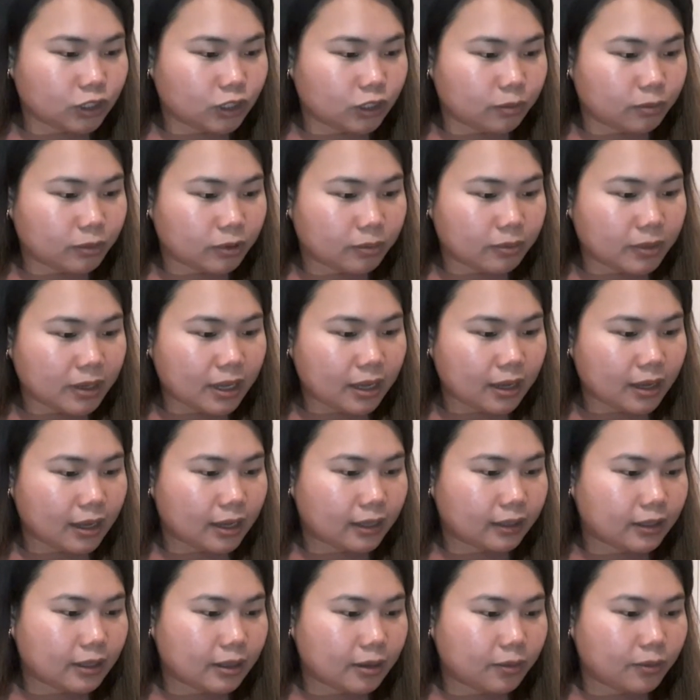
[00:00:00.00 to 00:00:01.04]
ito ba
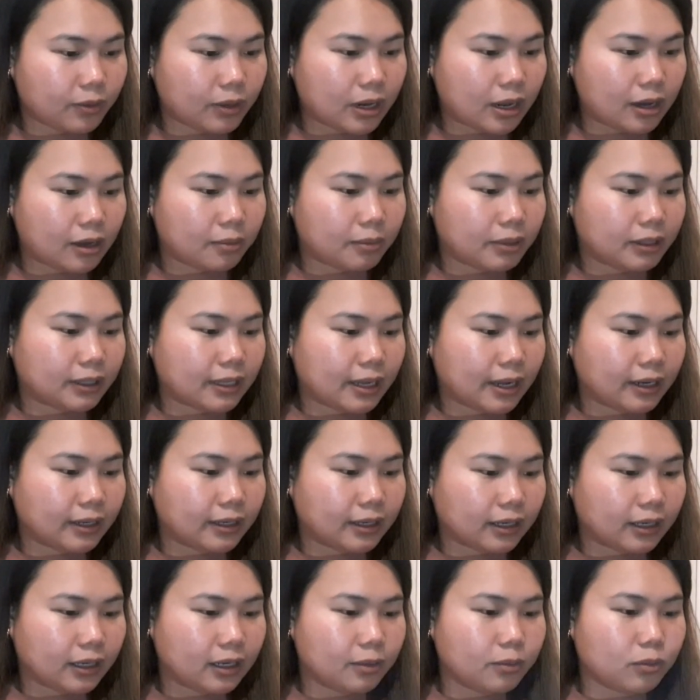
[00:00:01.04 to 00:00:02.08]
ating wala na ba
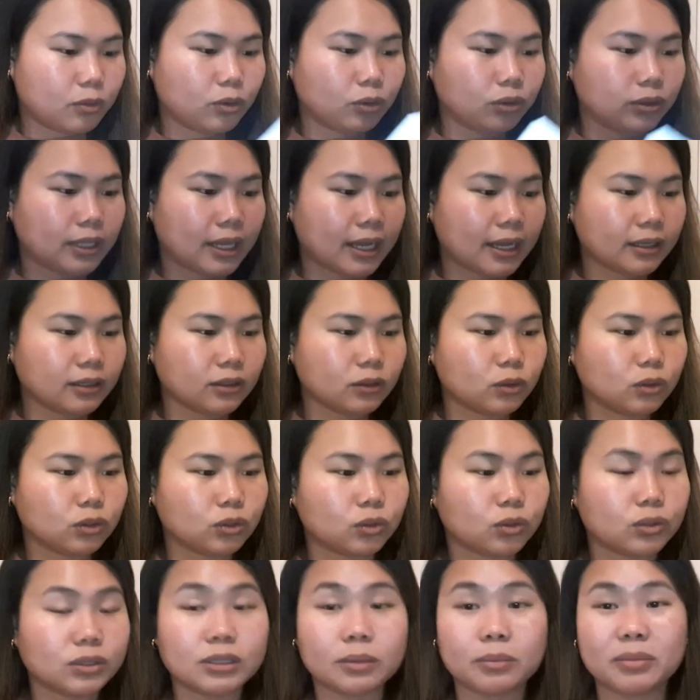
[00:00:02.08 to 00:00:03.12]
tayong nakalimutan?
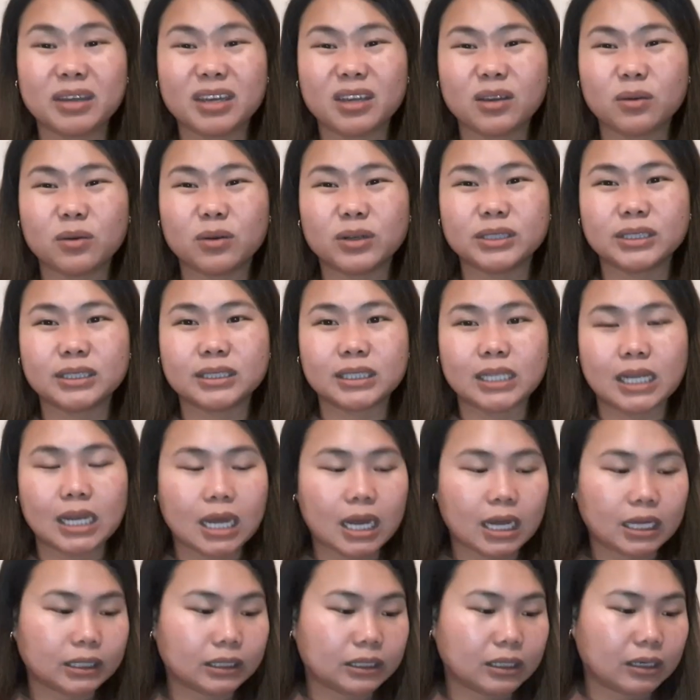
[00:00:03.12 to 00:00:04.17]
Gusto ko sabihin ko kasi sa
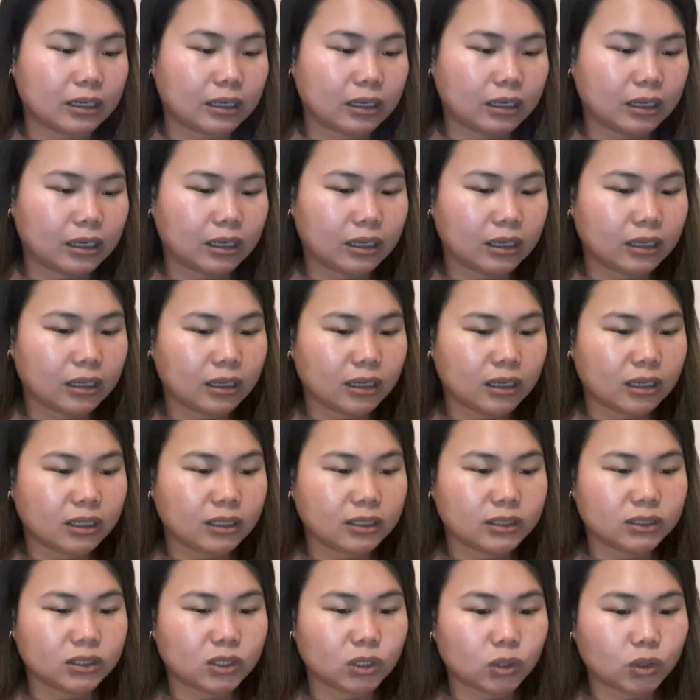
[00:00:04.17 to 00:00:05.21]
lahat talaga.
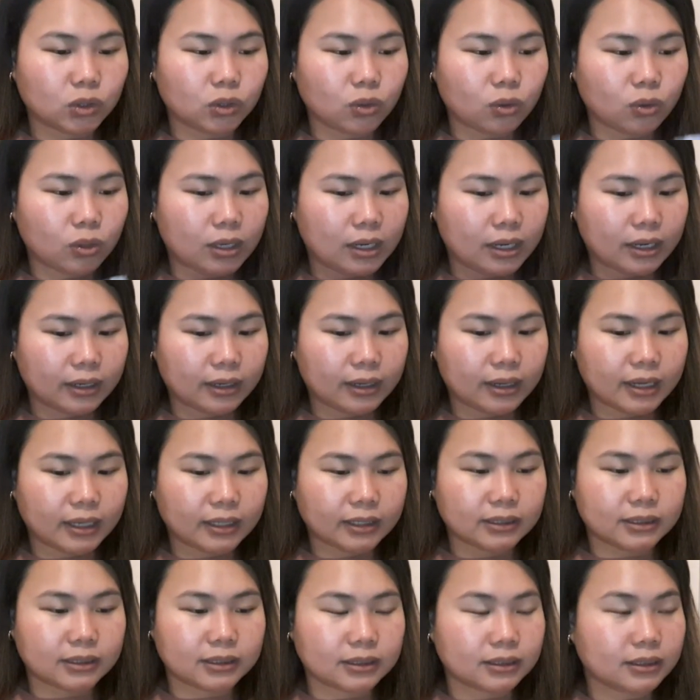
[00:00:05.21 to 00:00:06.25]
So, totoo lang
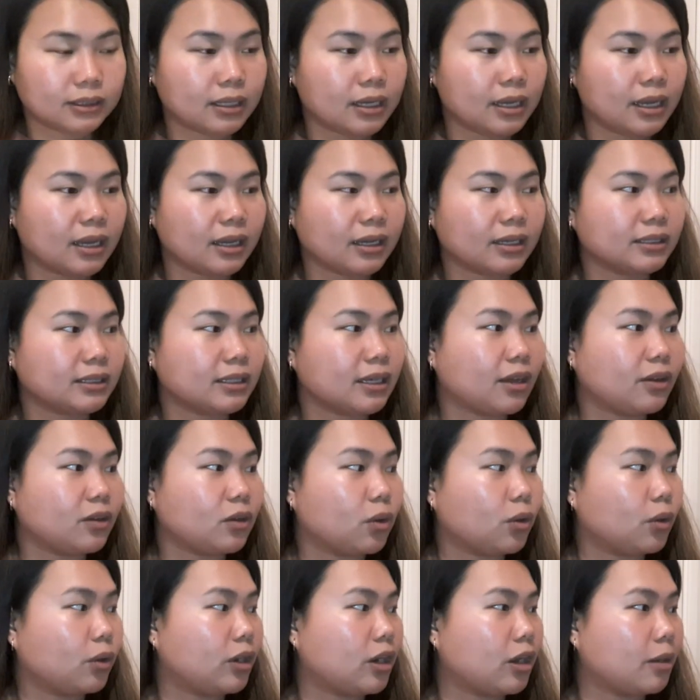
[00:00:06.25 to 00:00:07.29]
guys. Kasi
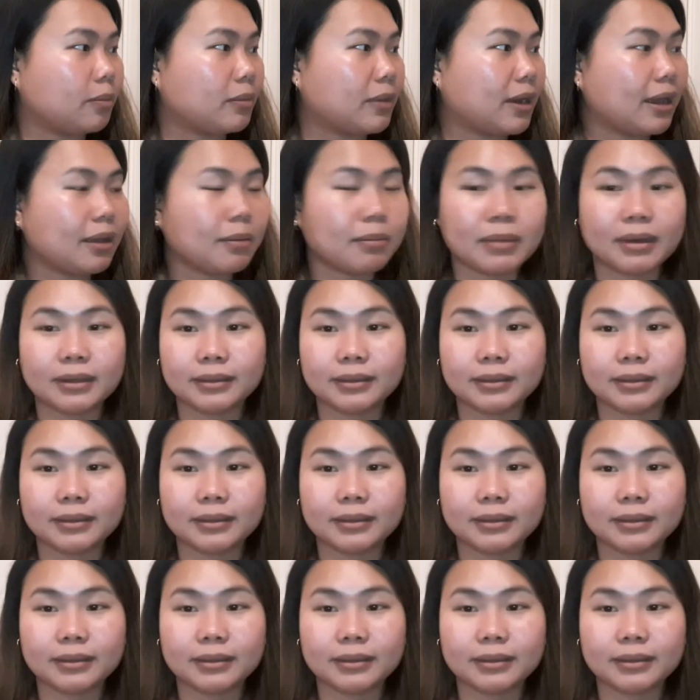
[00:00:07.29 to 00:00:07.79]
ayoko nang may